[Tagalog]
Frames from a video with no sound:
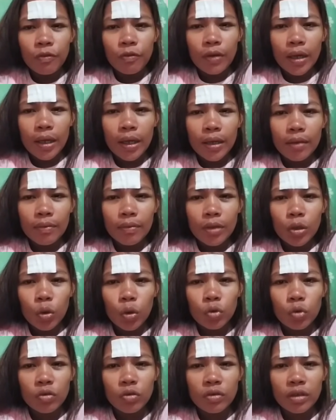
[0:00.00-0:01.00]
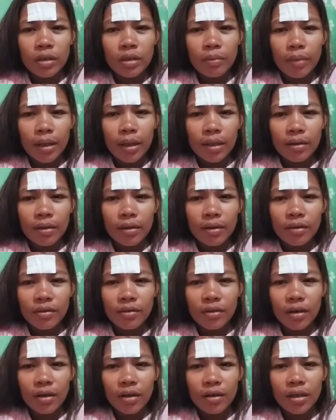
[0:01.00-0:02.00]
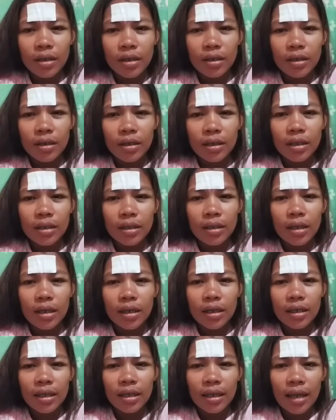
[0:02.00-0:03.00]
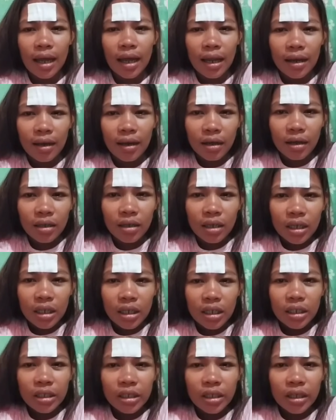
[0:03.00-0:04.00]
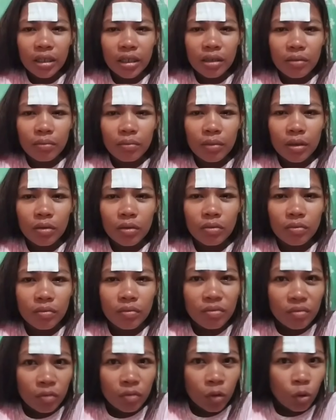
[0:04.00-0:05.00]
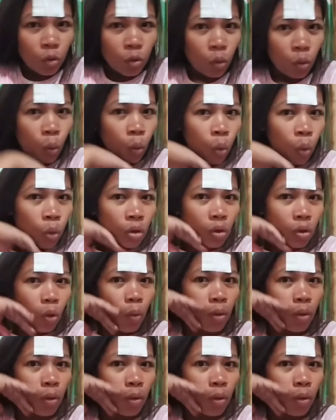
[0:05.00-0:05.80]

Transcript: Baby Jose Baltasar, di nga kita nakilala sakit mo. Naku, hindi ako